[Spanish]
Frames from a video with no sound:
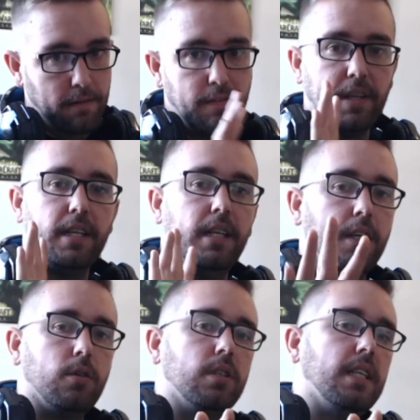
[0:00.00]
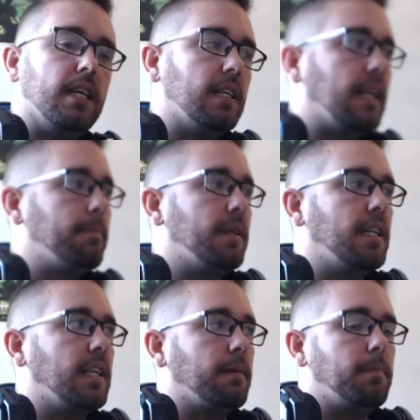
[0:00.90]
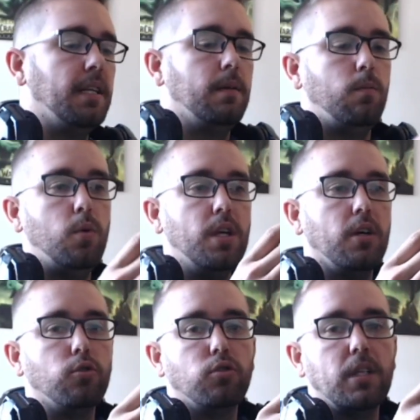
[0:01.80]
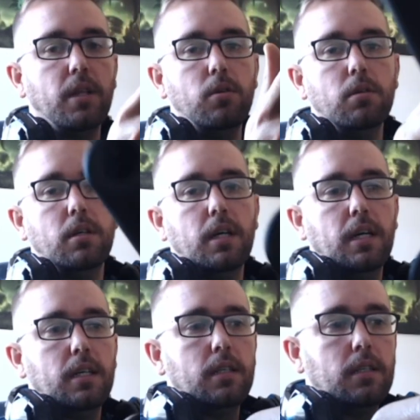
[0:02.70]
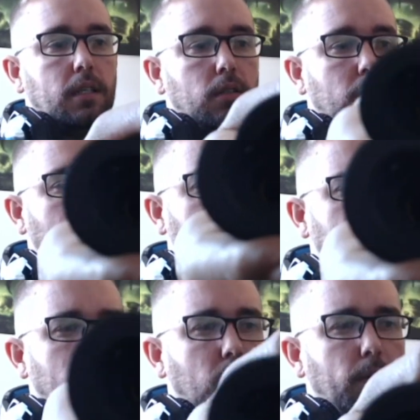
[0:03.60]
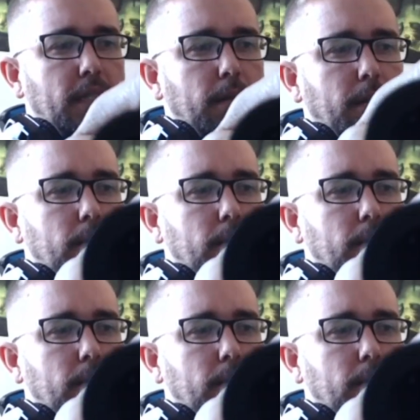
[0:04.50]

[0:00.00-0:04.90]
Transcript: fácil de encontrar, las medidas viene muy ajustado que no lo vais a, no lo vais a ver